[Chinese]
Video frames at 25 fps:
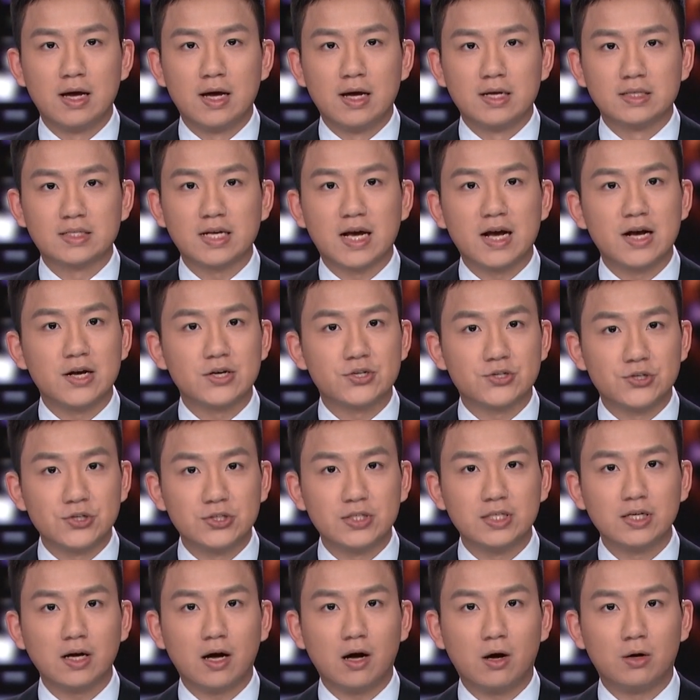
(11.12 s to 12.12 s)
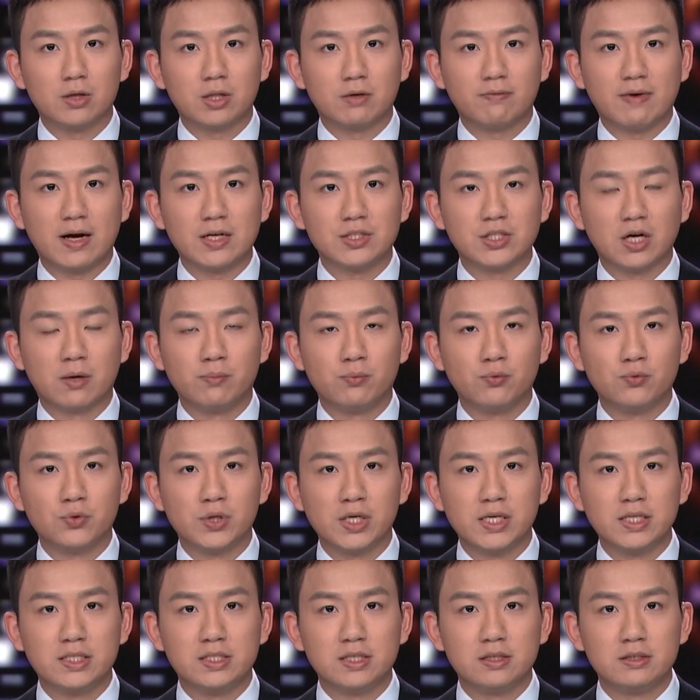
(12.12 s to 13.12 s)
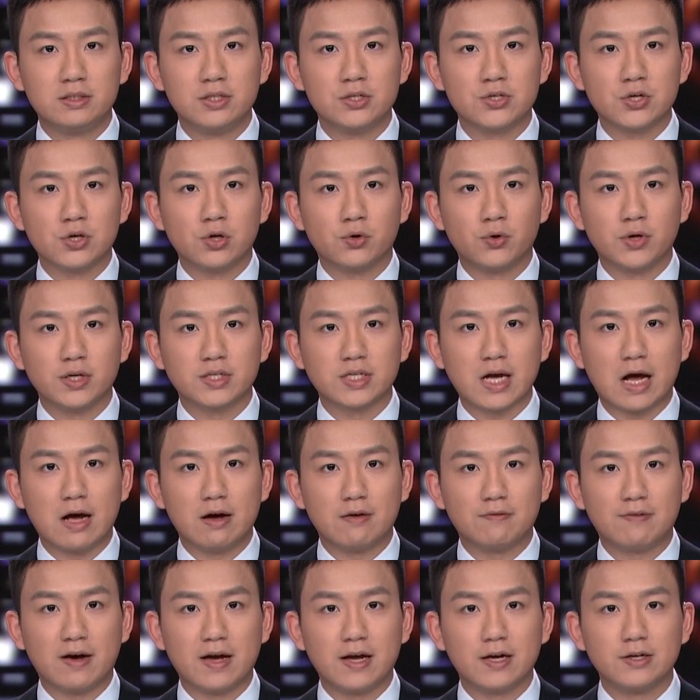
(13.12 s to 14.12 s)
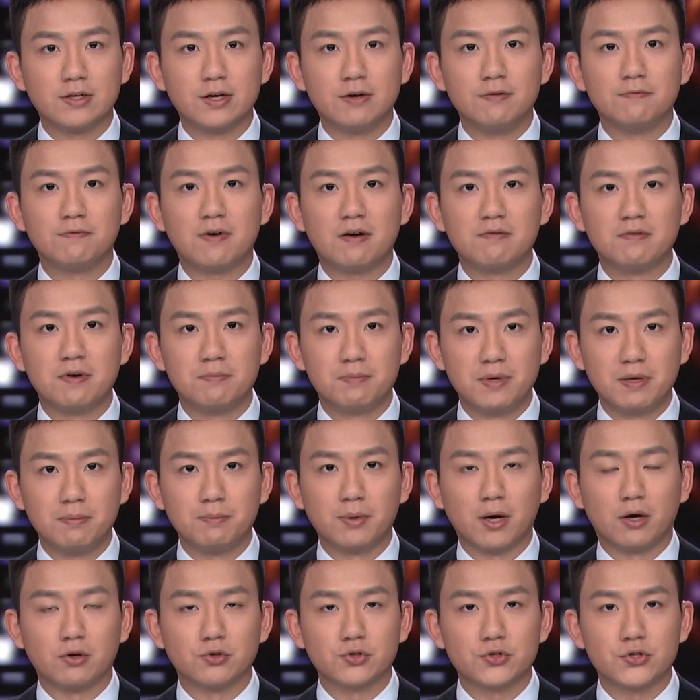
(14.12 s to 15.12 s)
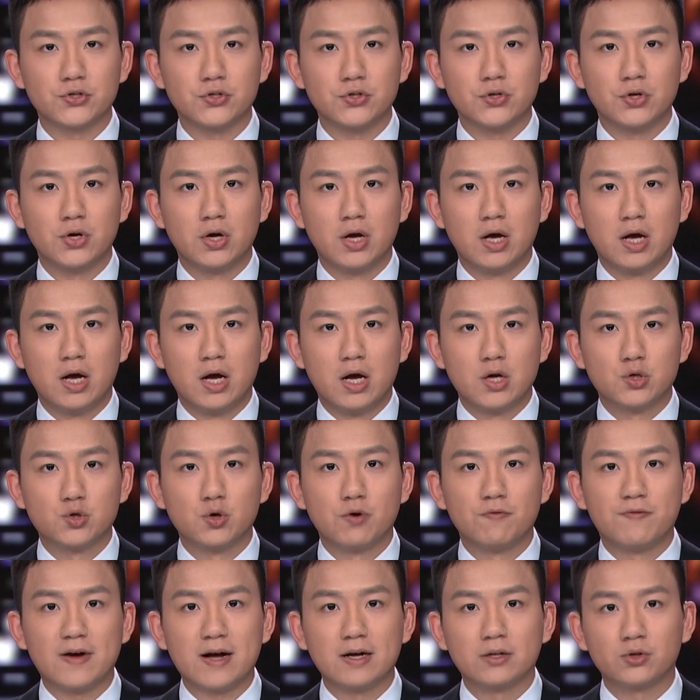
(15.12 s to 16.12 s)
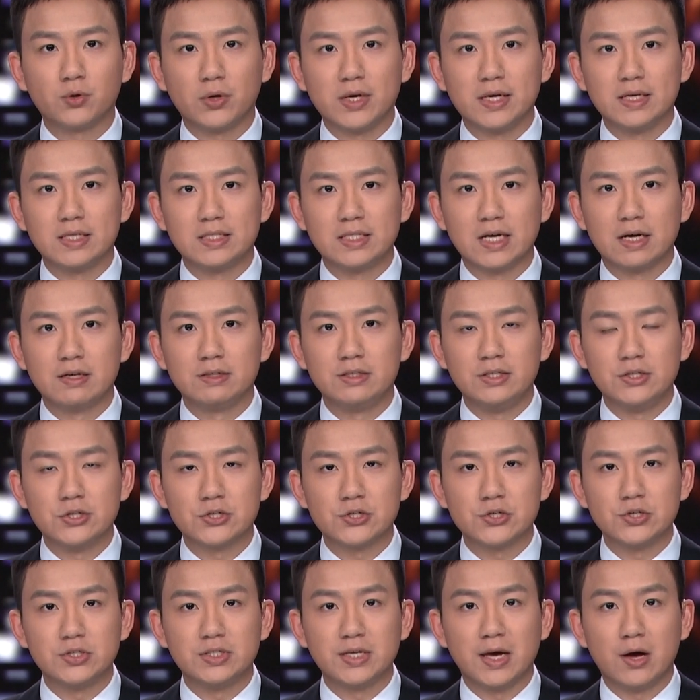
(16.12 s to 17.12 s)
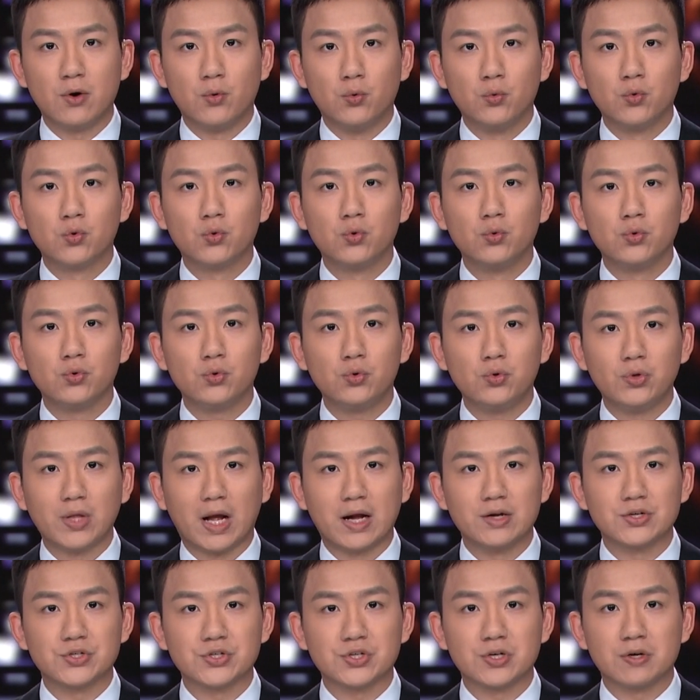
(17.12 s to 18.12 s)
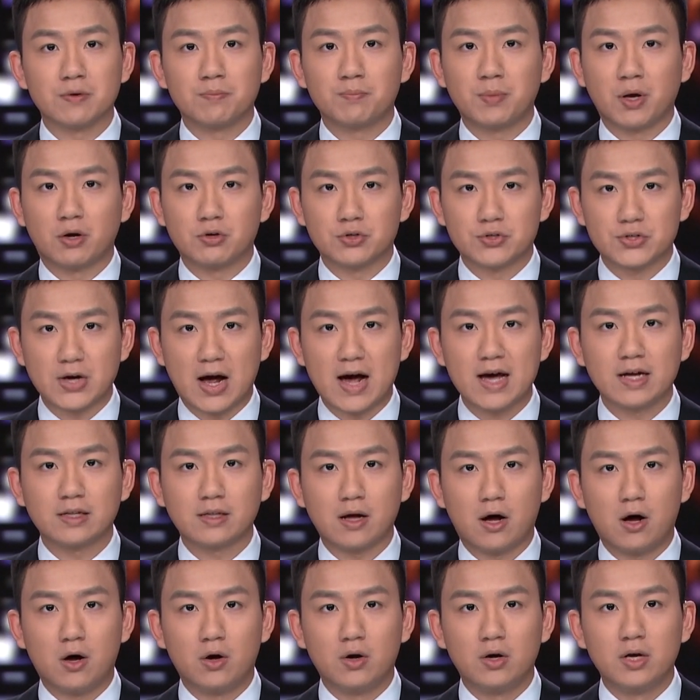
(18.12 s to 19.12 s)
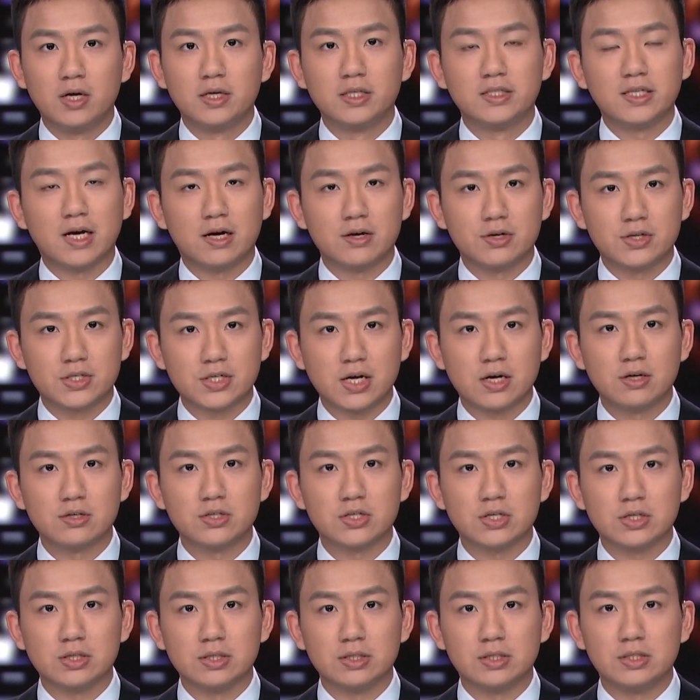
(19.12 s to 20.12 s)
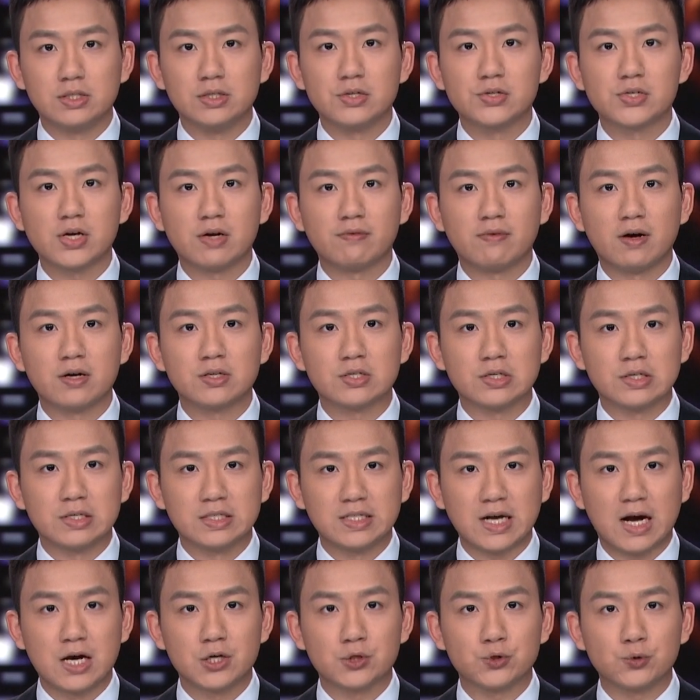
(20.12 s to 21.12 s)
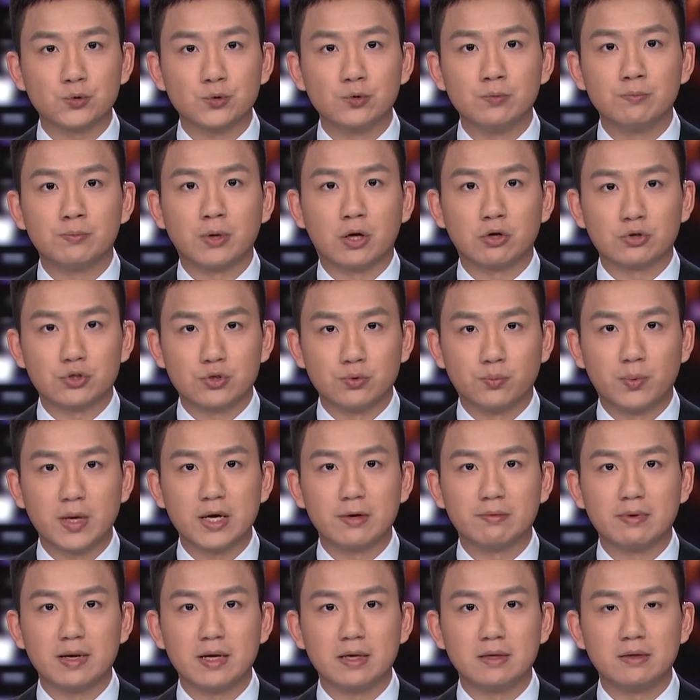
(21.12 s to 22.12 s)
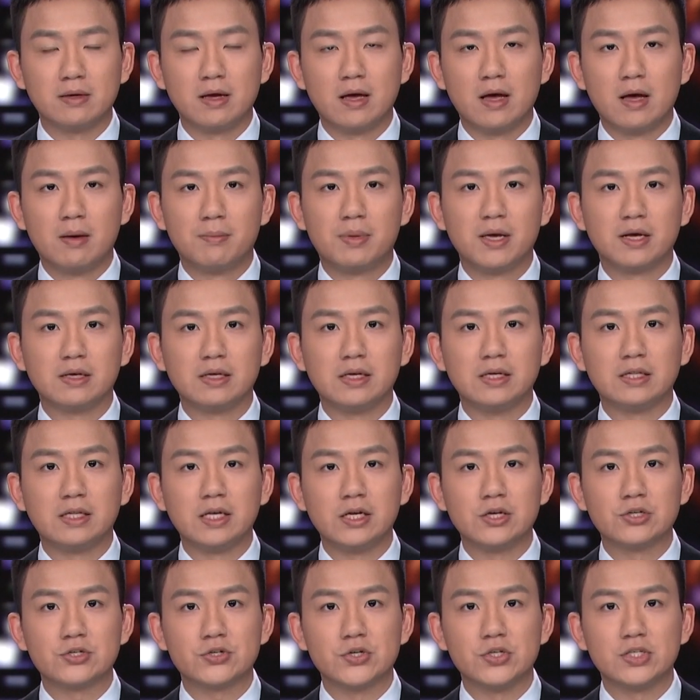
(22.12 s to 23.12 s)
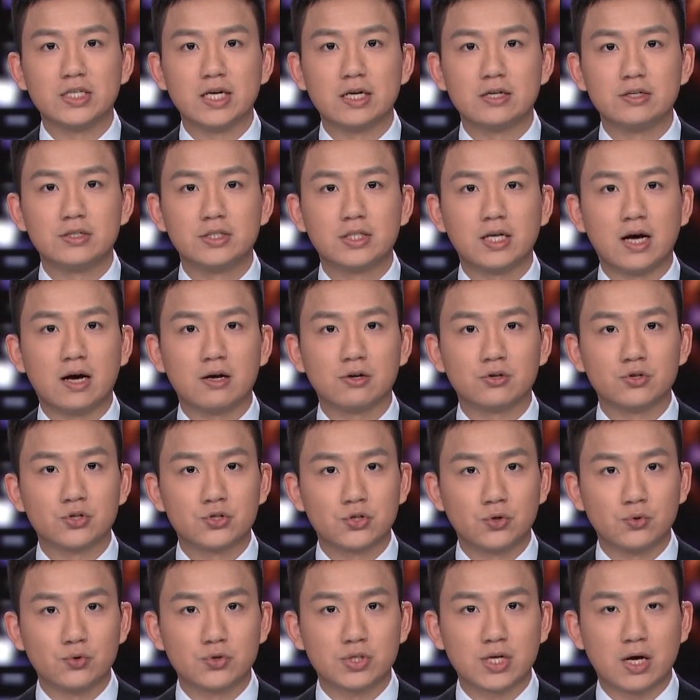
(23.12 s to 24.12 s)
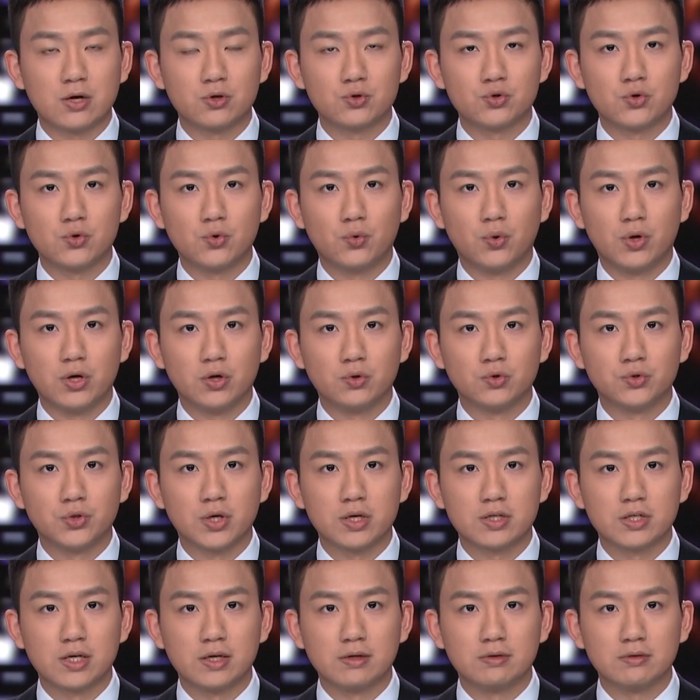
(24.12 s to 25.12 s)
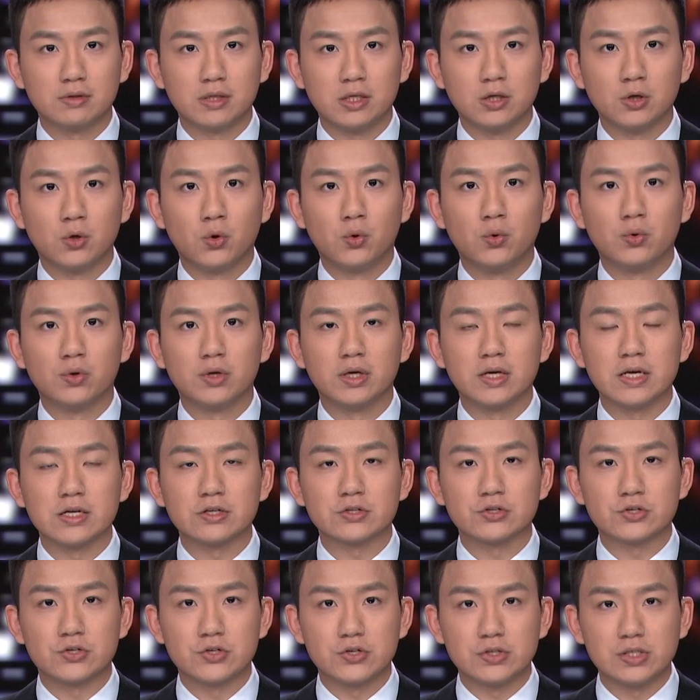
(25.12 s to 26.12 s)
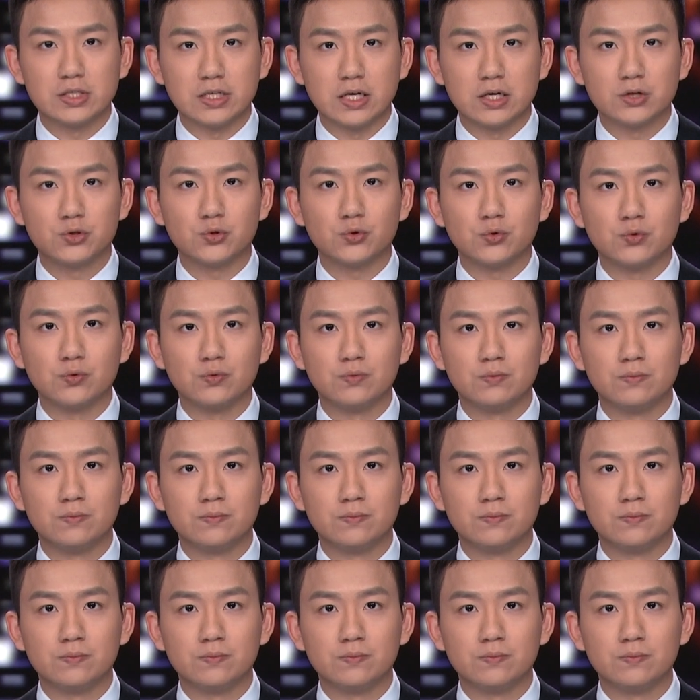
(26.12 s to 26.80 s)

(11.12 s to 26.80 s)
在17号的外交部例行记者会上，发言人汪文斌表示，中方对枪击事件无辜遇难者表示哀悼，向伤者及伤亡者家属表示慰问，并以第一时间向受伤中国留学生提供领事协助。